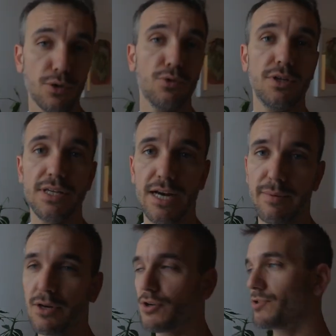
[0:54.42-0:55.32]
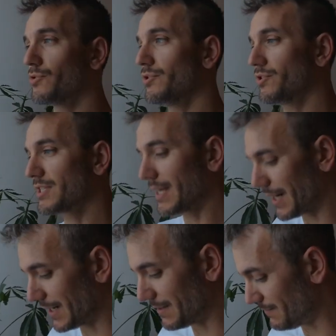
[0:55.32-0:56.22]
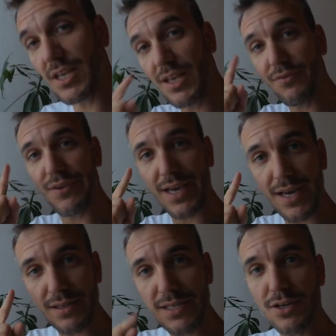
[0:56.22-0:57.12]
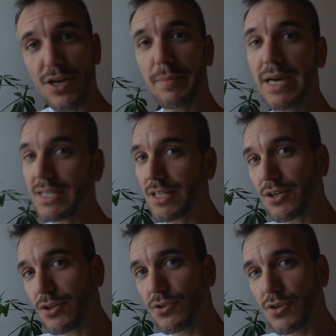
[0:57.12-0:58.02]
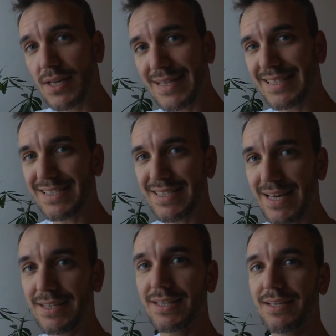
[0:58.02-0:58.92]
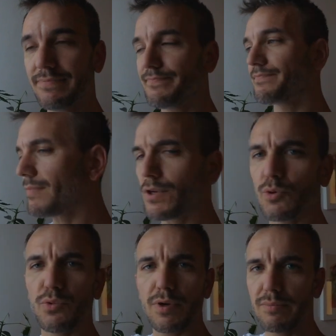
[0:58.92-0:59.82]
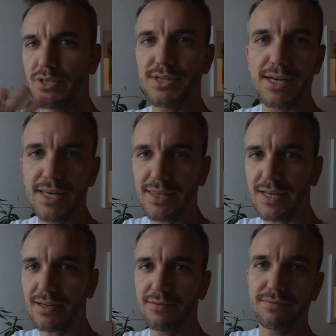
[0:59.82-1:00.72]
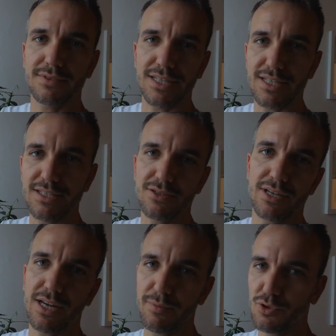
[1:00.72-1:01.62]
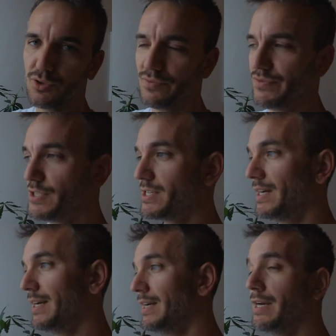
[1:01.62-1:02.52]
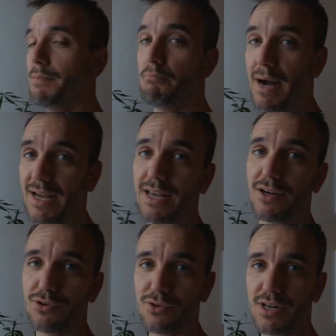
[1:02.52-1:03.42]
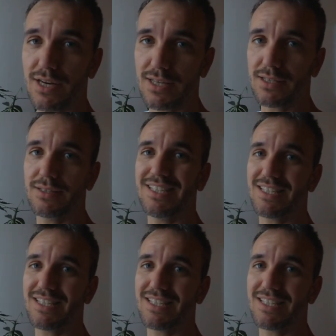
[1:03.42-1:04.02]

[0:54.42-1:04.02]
qualcuno dirà, ma allora non indossarli? Significa che non è mai andato a correre d'estate. Comunque in bicicletta stare senza occhiali è molto difficile. Ma anche a correre